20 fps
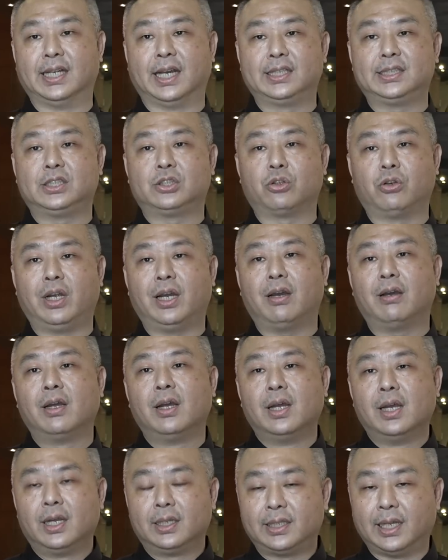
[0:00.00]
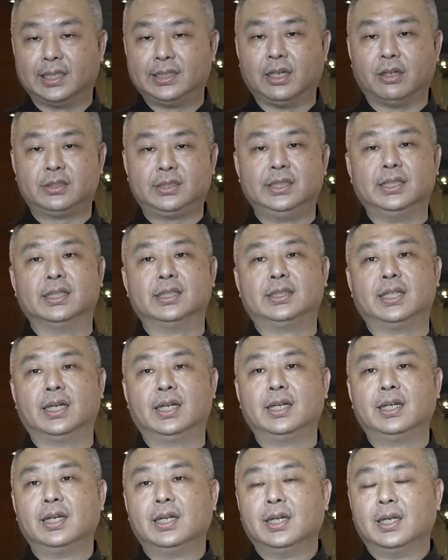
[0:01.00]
还是说要大家骑自行车，